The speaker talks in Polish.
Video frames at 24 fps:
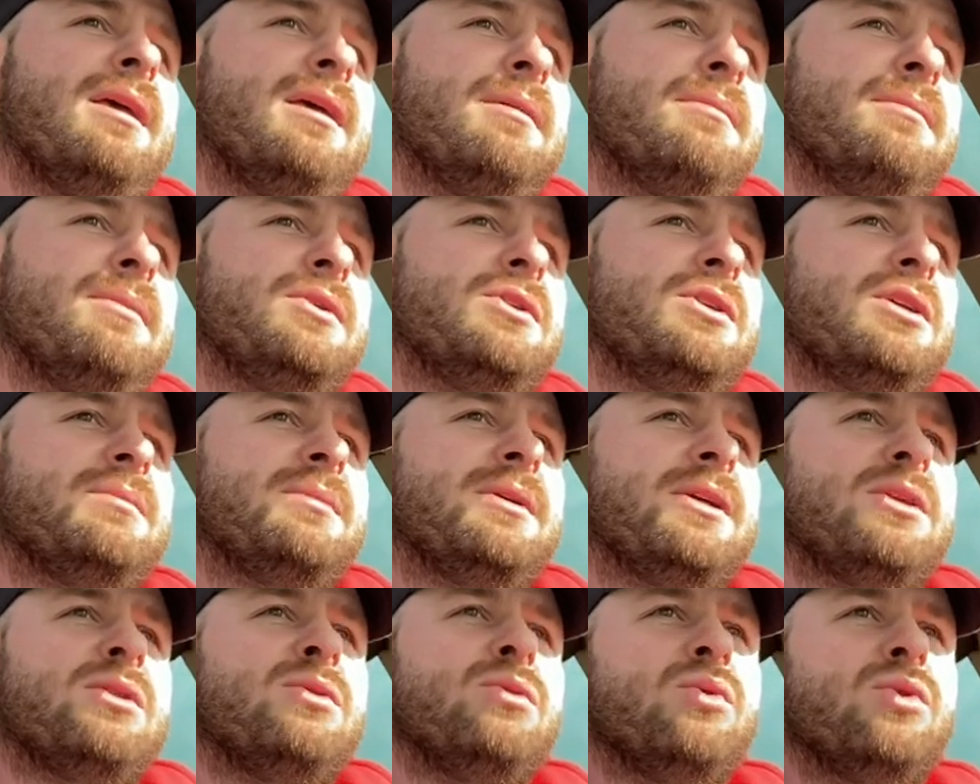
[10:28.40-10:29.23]

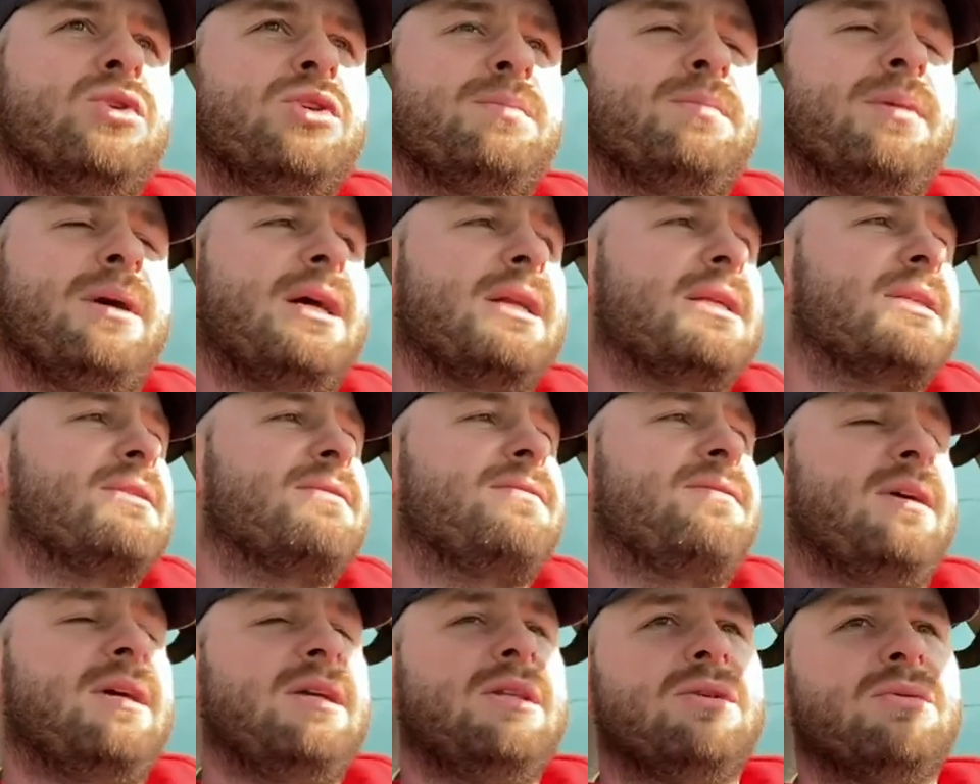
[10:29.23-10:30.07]
będziemy knuć bardzo
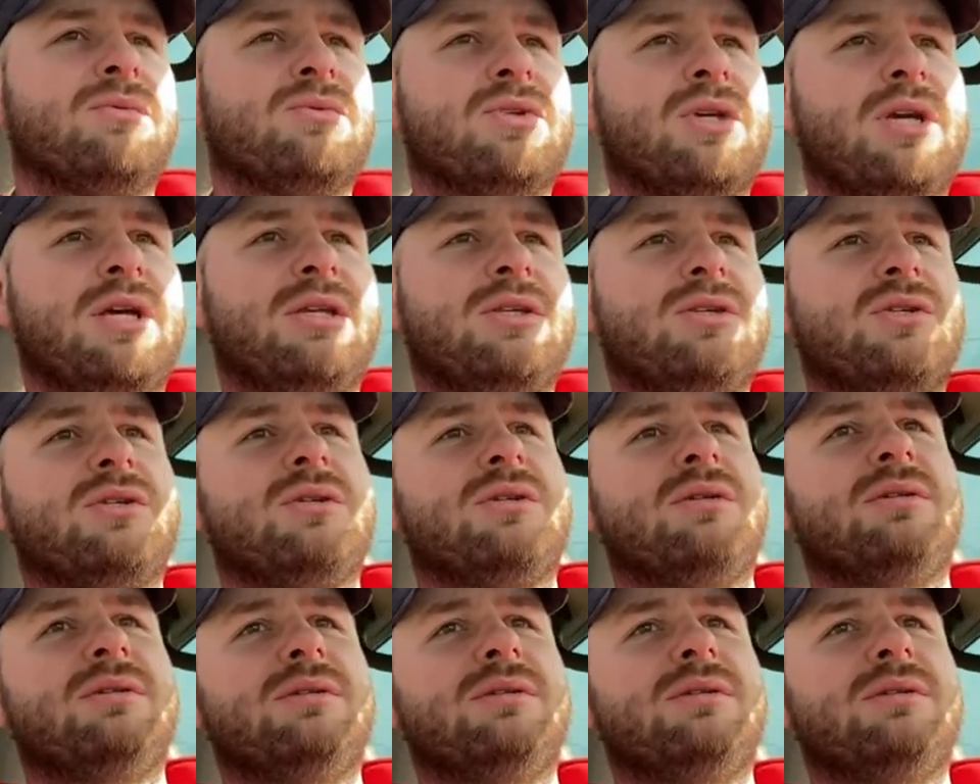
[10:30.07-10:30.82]
fajną rzecz.